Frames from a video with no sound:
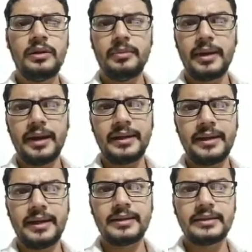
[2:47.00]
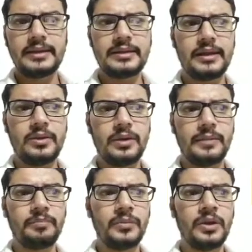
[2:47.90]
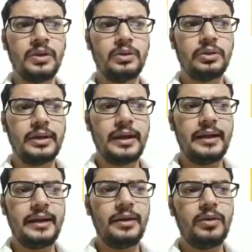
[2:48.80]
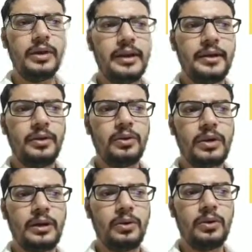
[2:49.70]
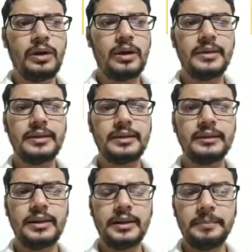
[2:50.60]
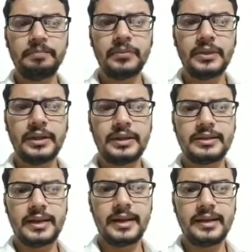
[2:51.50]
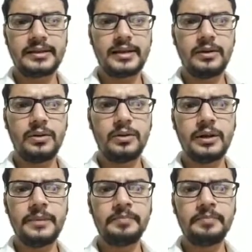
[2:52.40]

भाटिया इसके सीईओ e हैं तो ये इंडिगो है इंडिगो का लोगो आप देख सकते हैं ठीक है इस तरह का इसका लोगो है